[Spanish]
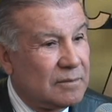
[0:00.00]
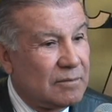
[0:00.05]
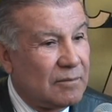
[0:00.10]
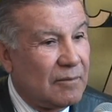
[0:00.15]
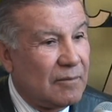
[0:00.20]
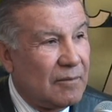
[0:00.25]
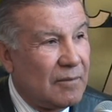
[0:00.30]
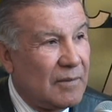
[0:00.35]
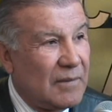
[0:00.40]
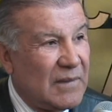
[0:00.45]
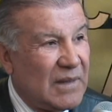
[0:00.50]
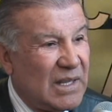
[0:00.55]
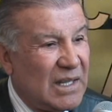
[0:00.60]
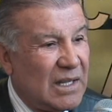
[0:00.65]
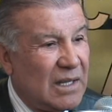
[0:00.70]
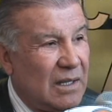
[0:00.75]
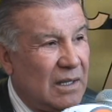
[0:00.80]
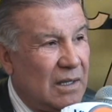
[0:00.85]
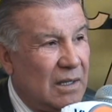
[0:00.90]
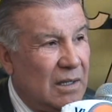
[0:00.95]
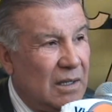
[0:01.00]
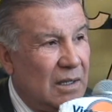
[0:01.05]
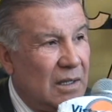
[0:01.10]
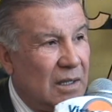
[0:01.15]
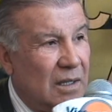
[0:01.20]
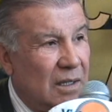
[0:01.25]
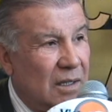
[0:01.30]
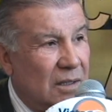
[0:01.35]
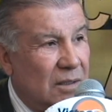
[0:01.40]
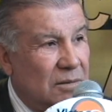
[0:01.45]
Porque hablamos
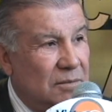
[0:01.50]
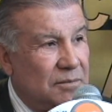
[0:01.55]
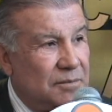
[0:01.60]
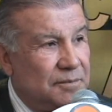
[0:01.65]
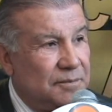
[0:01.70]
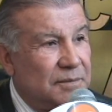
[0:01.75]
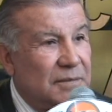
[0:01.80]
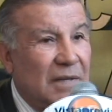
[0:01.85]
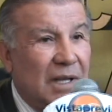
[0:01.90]
de metas.